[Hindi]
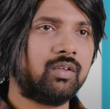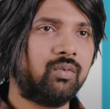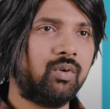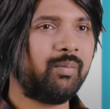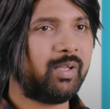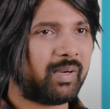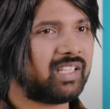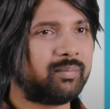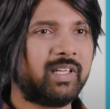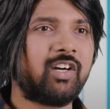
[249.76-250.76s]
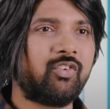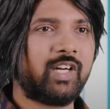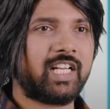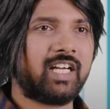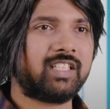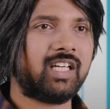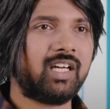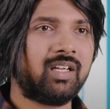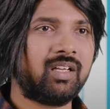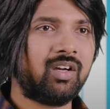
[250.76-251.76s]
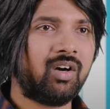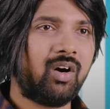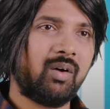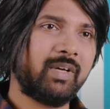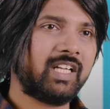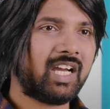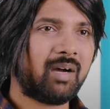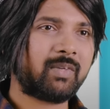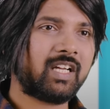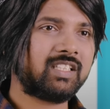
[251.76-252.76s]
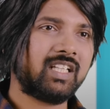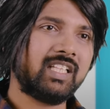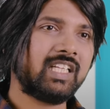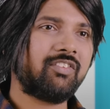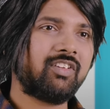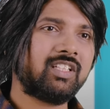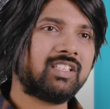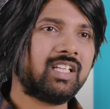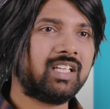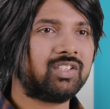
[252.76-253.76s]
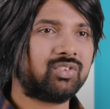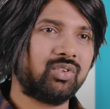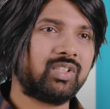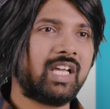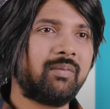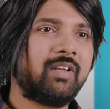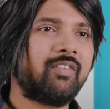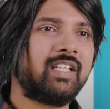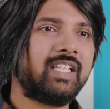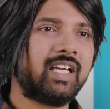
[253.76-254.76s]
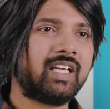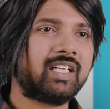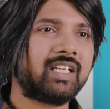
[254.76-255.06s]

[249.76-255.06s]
वो मेरे पास बना हुआ रखा था और मैंने आपका जल्दी की वजह से छोटा ही बनवा दिया